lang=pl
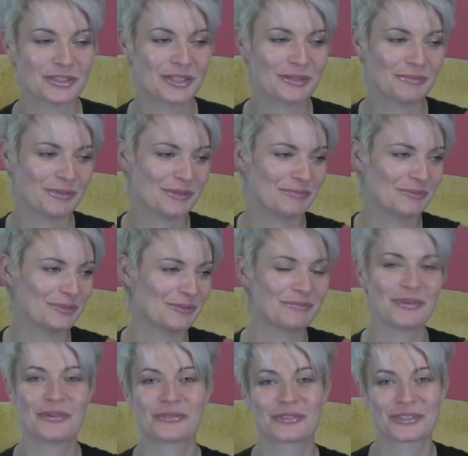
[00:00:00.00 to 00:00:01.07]
żeby mój
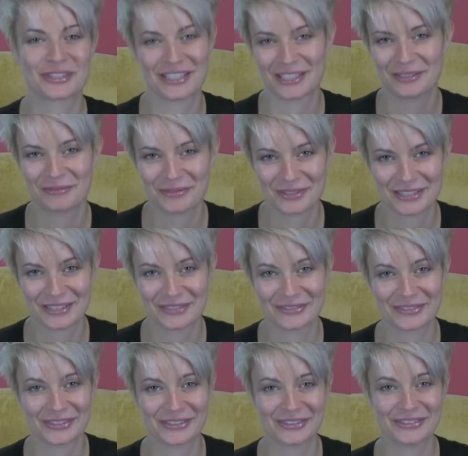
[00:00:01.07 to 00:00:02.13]
mąż też był
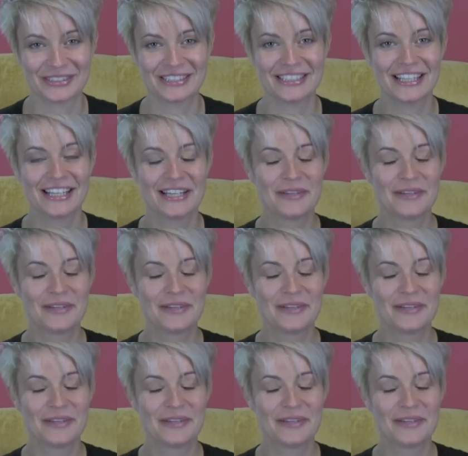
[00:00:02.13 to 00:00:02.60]
zadowolony